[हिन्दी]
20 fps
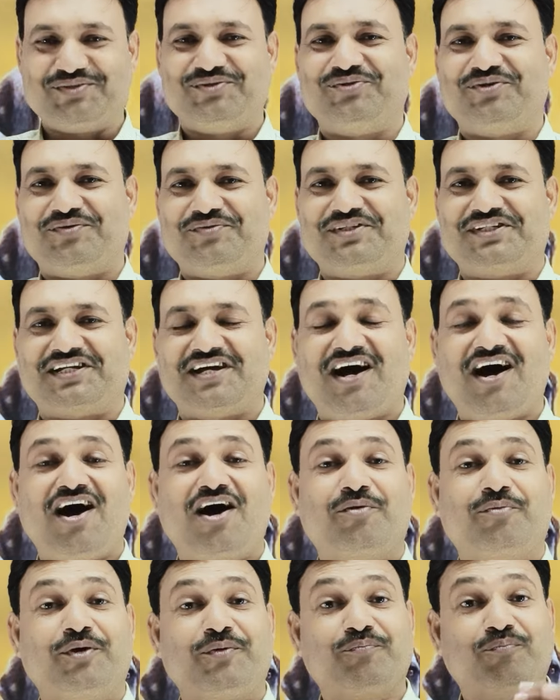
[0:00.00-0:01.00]

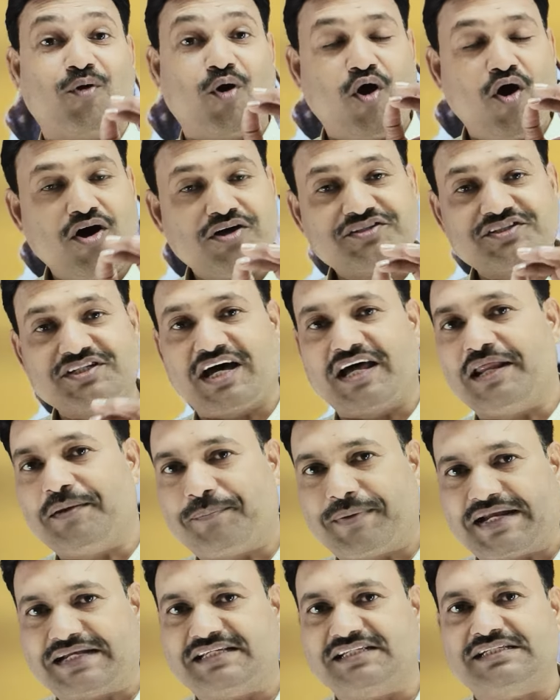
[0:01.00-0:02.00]
नमस्कार भाई बहुत सारे
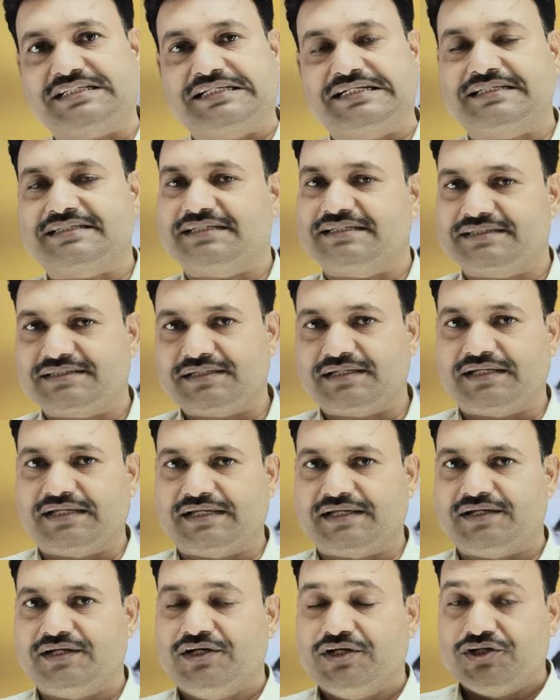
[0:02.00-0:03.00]
प्रैक्टिशनर्स ऐसे
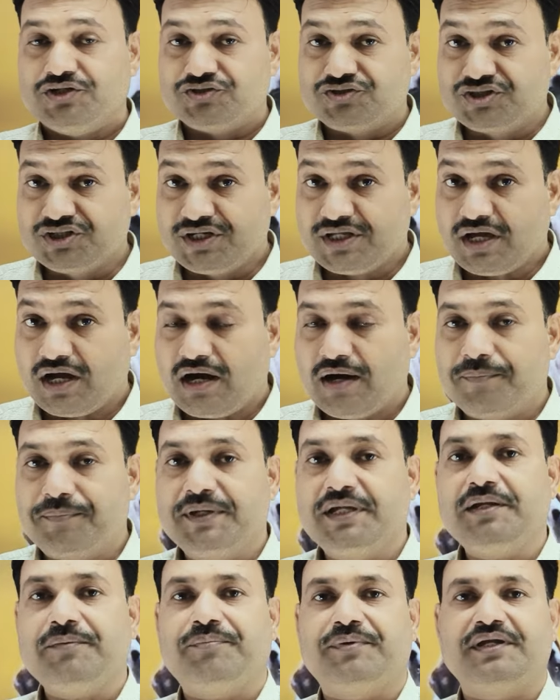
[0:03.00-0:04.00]
हैं जिन्हें
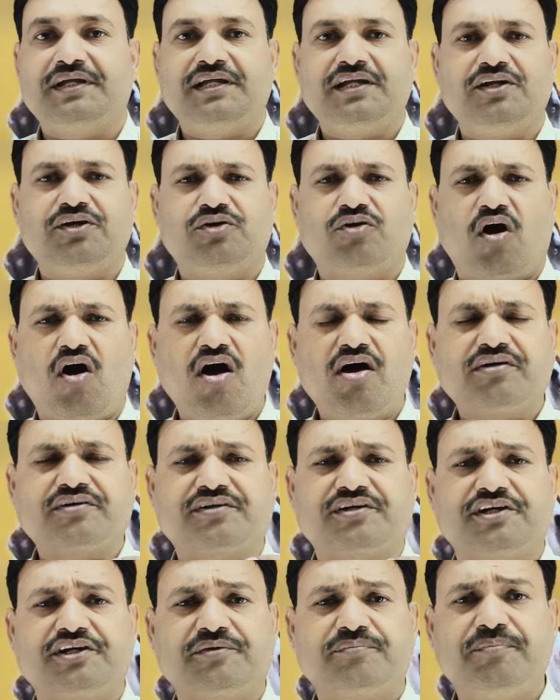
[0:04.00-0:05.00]
अभी भी डॉग
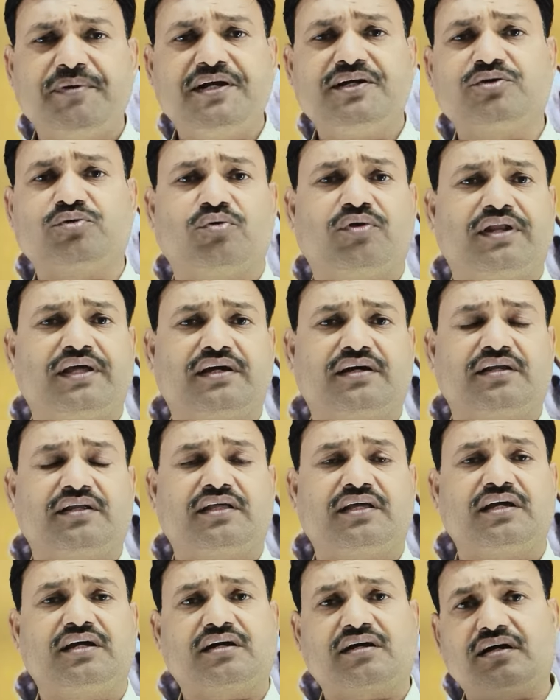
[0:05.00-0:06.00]
ट्रीटमेंट को लेकर
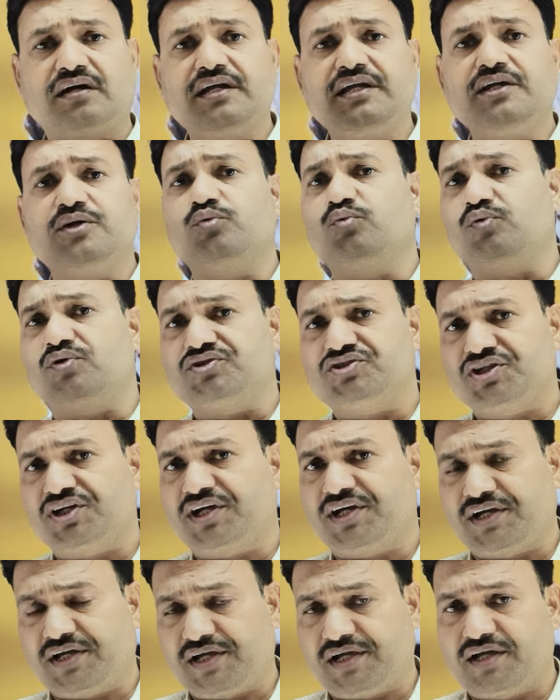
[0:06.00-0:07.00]
के कई उलझने
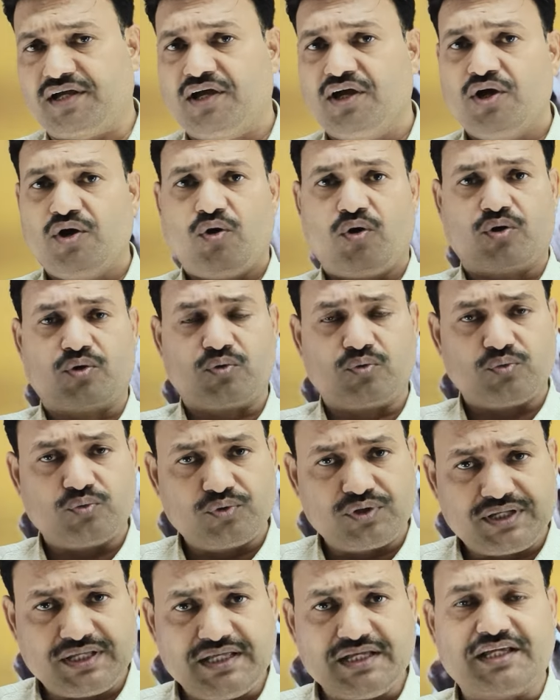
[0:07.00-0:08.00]
हैं और
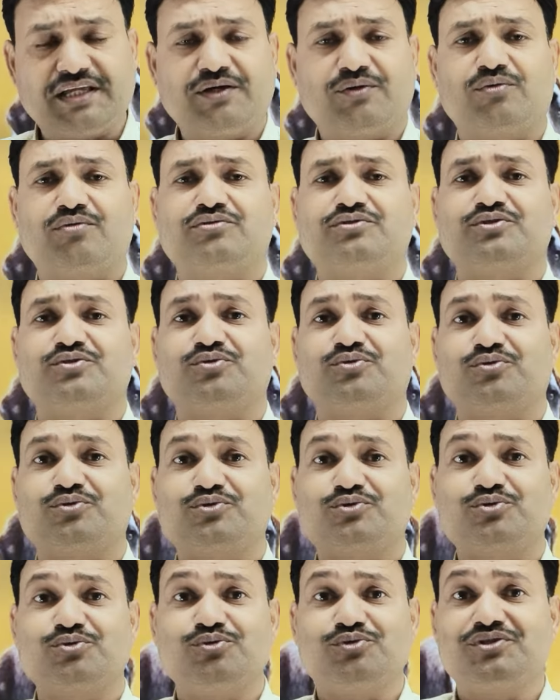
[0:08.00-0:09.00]
उन्हीं की उलझनों को
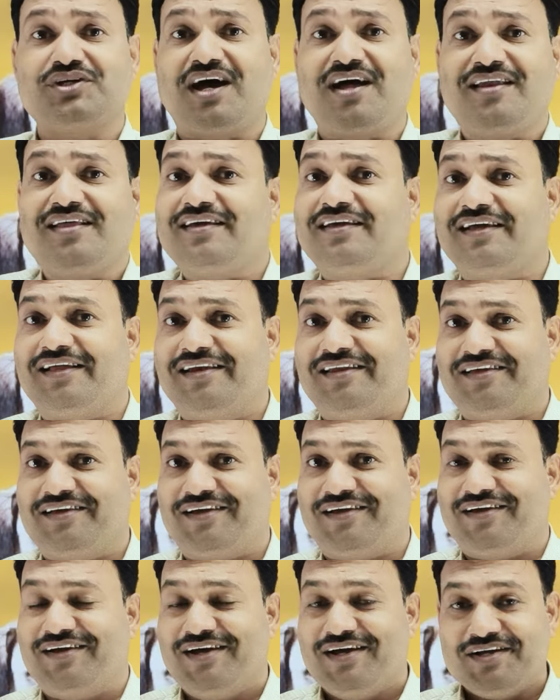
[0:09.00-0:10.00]
सुलझाने के
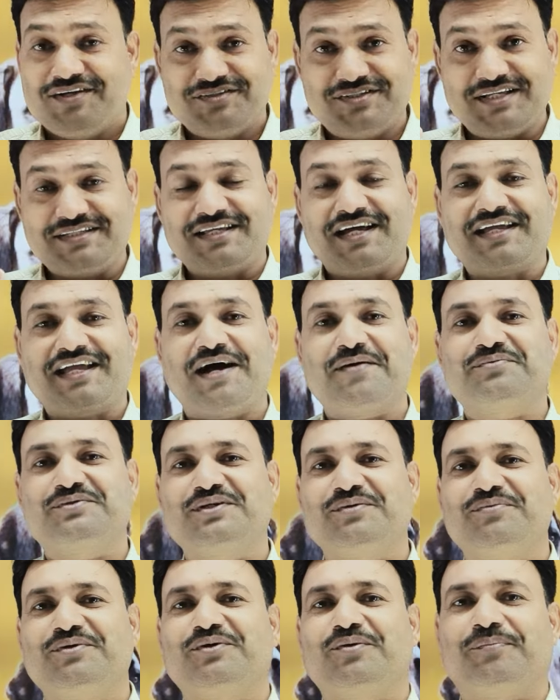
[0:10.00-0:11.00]
लिए जैसा कि आप
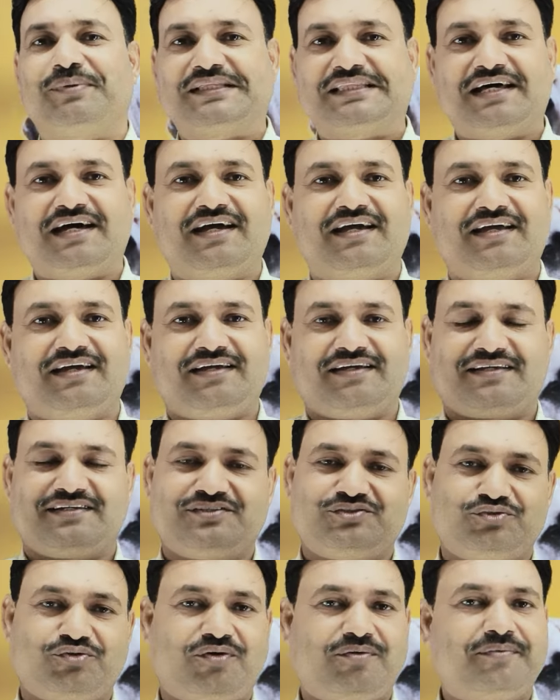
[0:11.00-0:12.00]
सभी को पता है कि
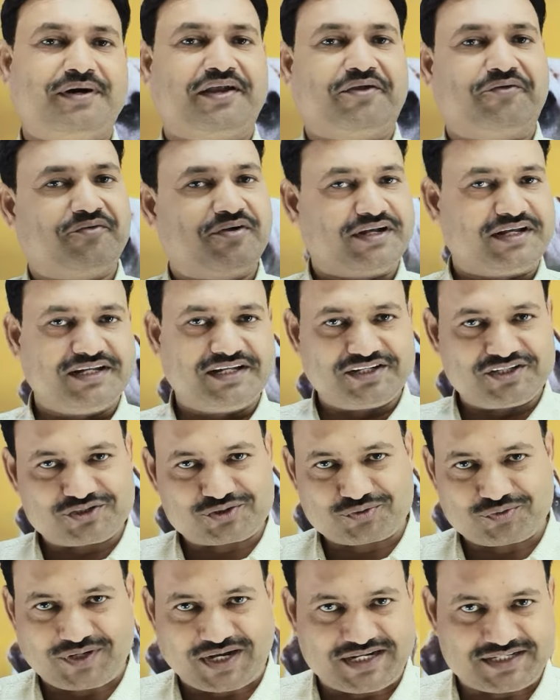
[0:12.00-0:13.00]
जो हमारे वेटनरी
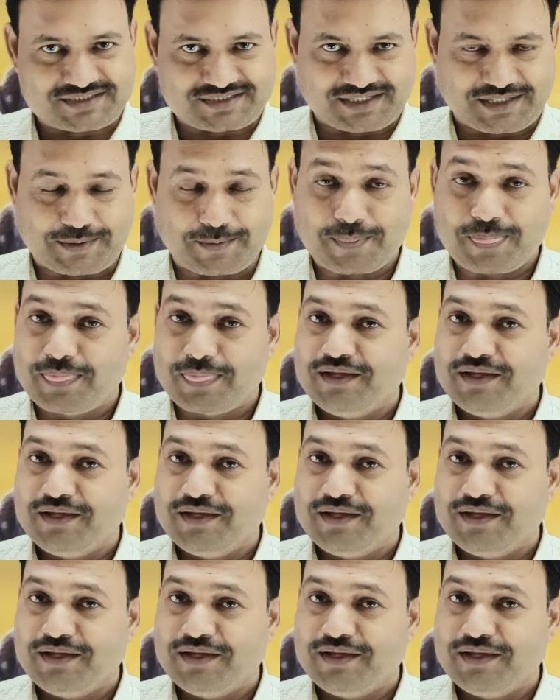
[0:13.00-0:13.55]
स्टूडेंट्स हैं